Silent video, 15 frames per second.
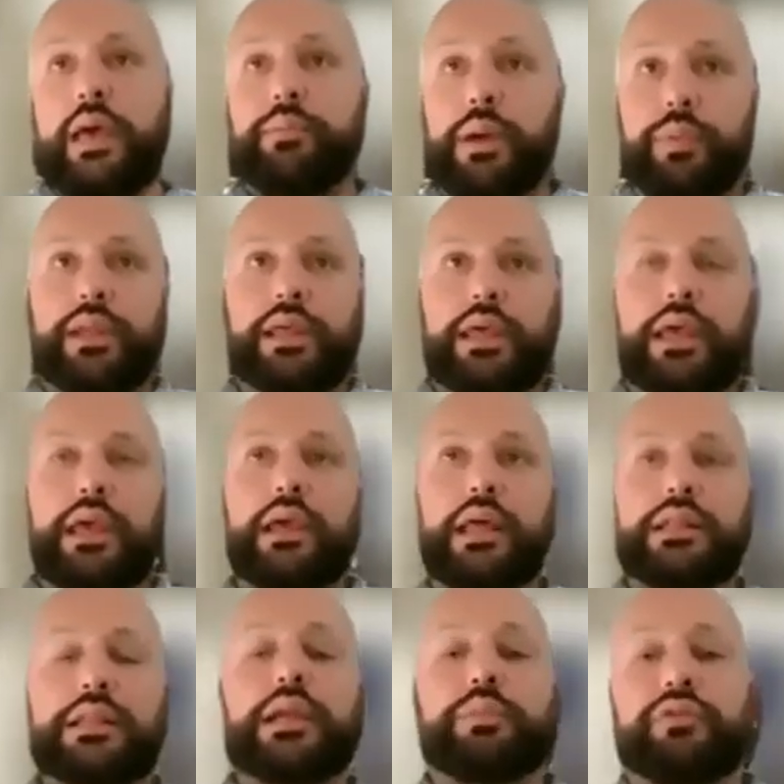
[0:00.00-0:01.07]
ma perché
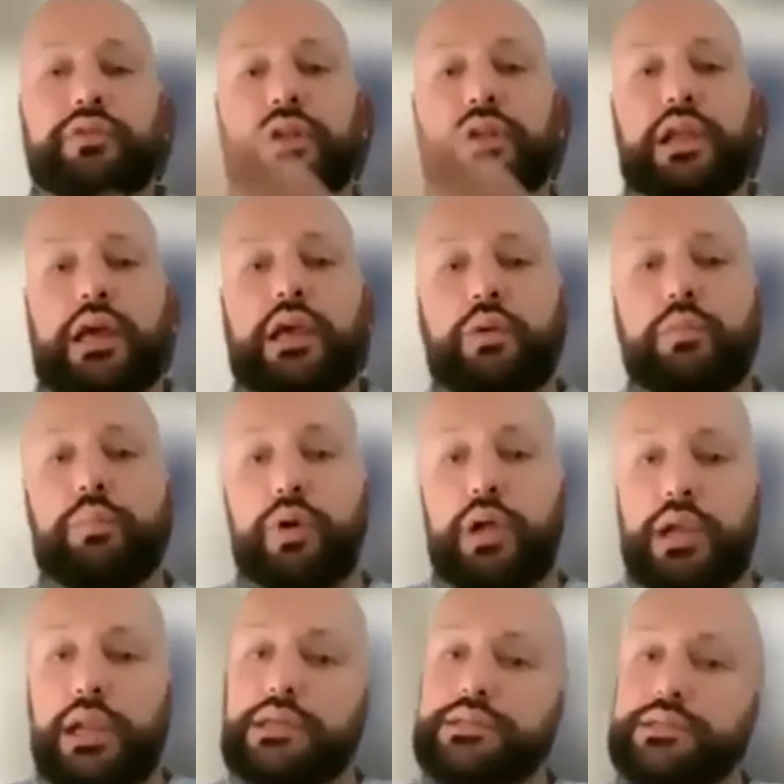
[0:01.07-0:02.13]
andremo a vedere anche un po'
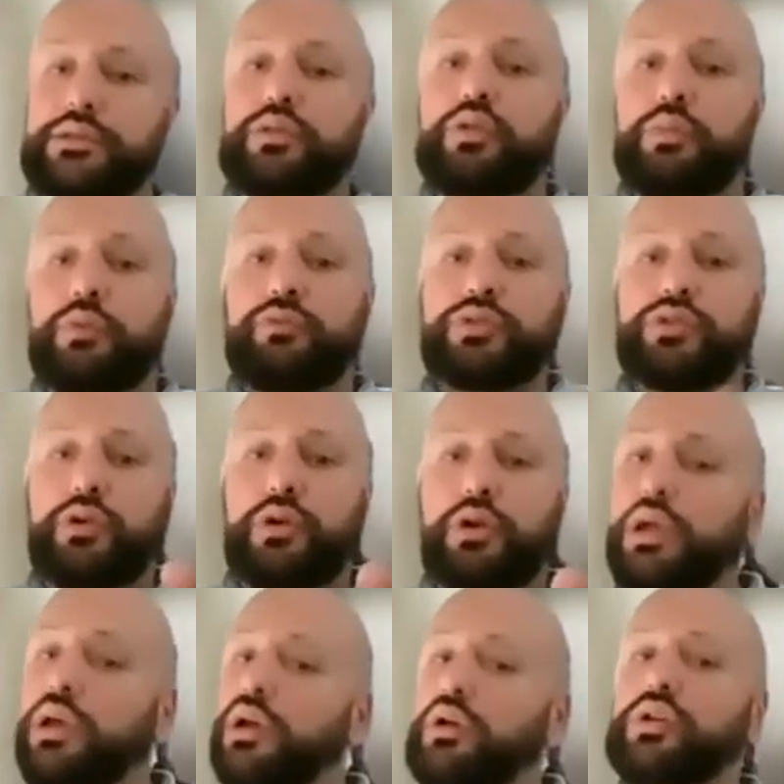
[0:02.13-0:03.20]
all'estero come
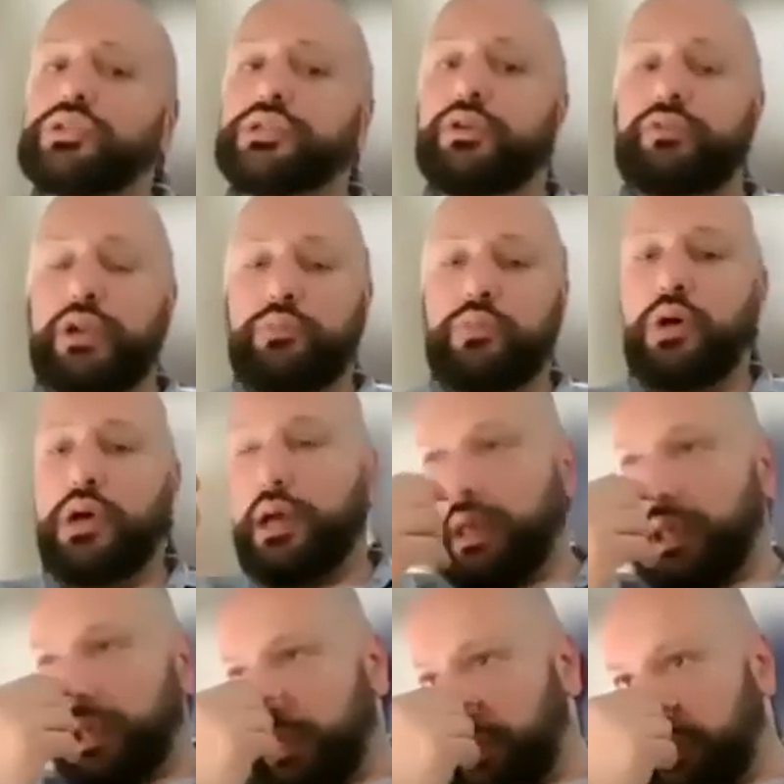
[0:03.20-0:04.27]
funzionano le cose, avremo
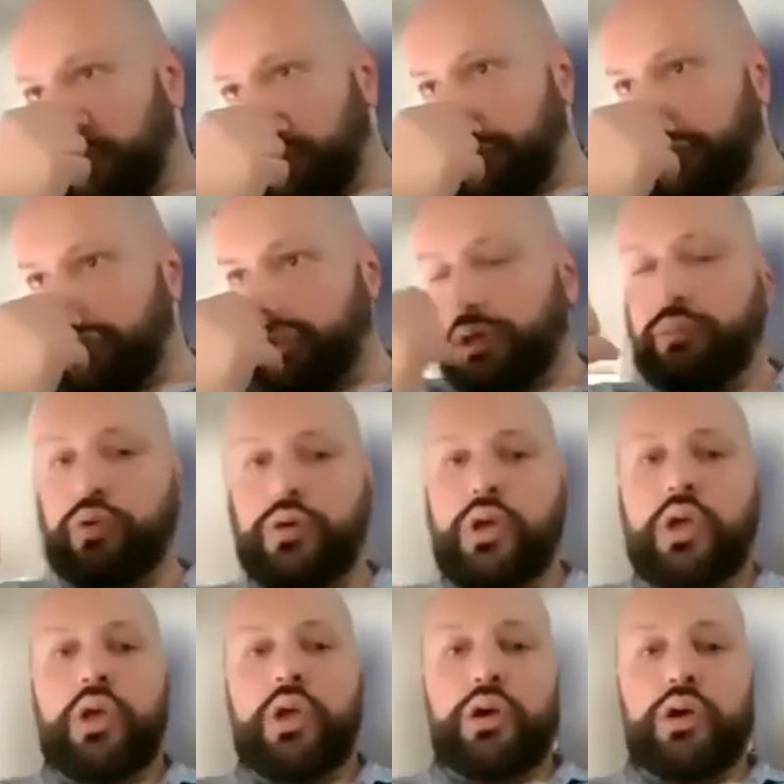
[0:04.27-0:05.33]
anche eh, diciamo
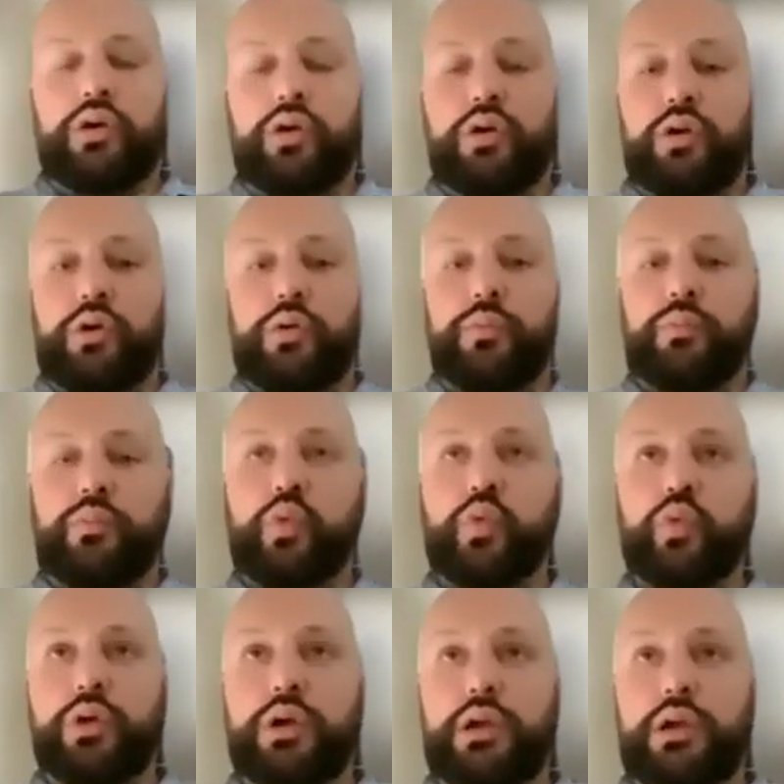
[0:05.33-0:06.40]
uh,
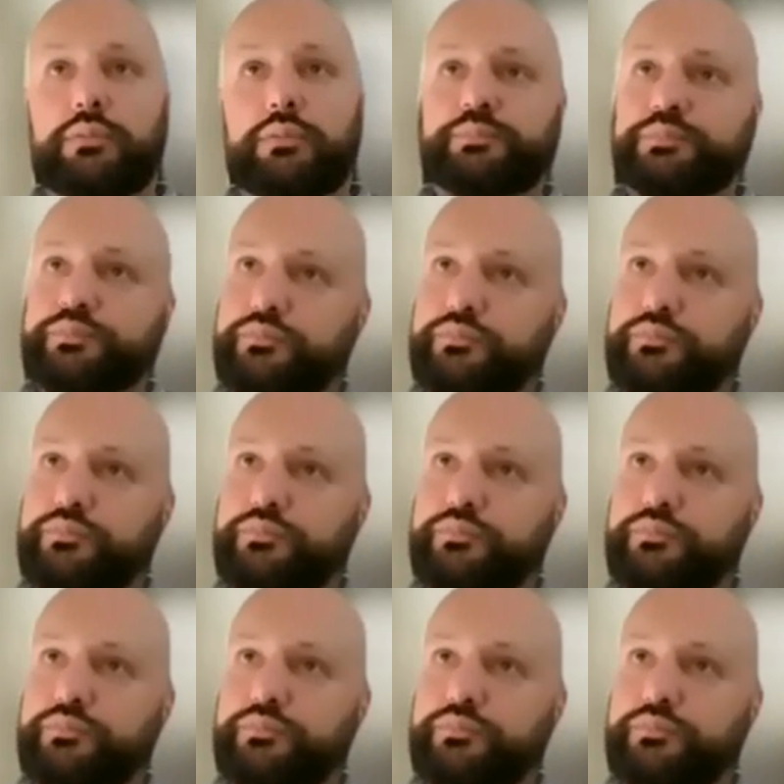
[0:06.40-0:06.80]
un